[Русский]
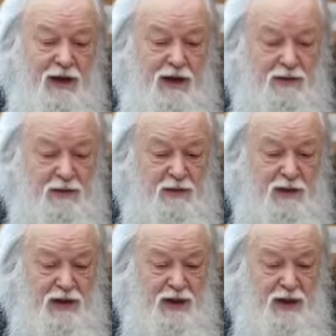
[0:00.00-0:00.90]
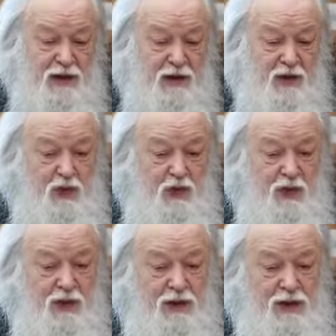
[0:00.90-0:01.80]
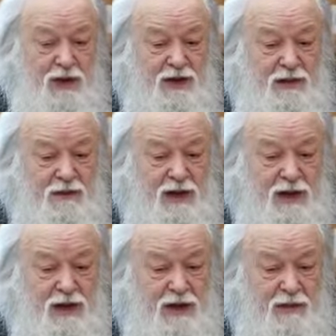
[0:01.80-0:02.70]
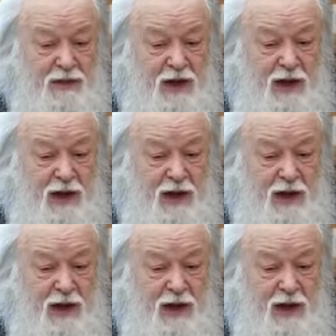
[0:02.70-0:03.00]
Господь прощает, но если в дальнейшем